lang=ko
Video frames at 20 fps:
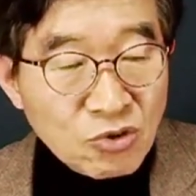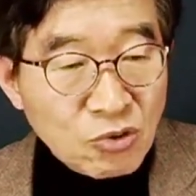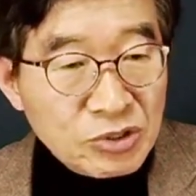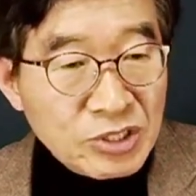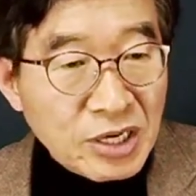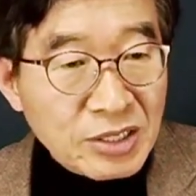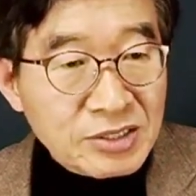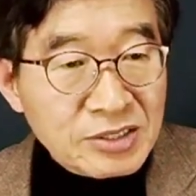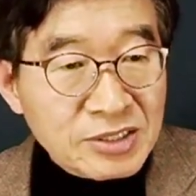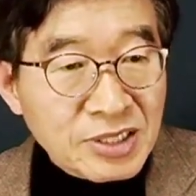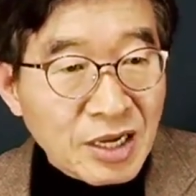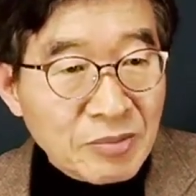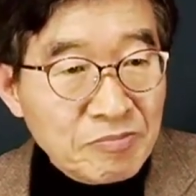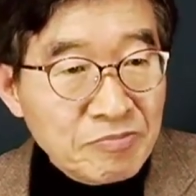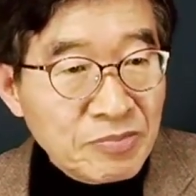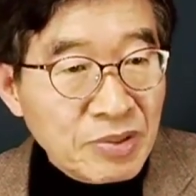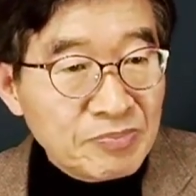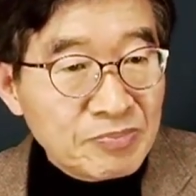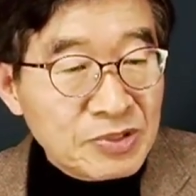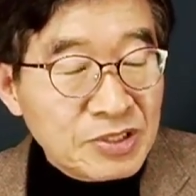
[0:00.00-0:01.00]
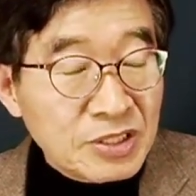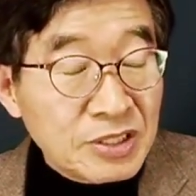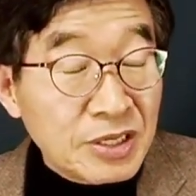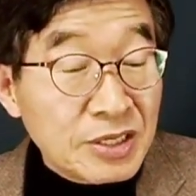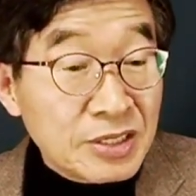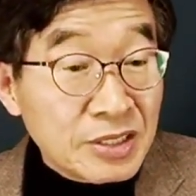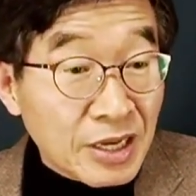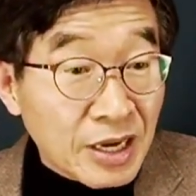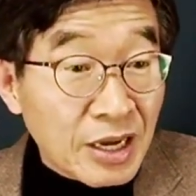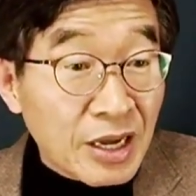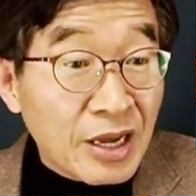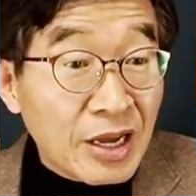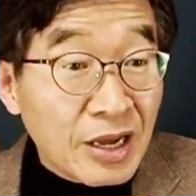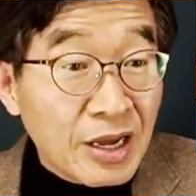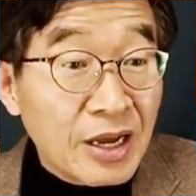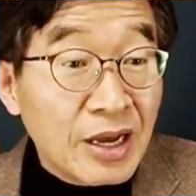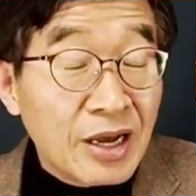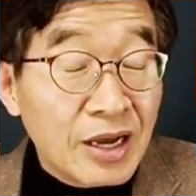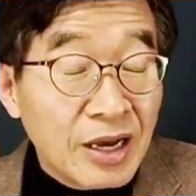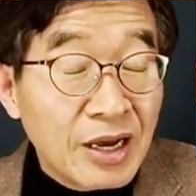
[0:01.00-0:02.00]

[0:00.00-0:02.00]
조작 3법칙이 있다.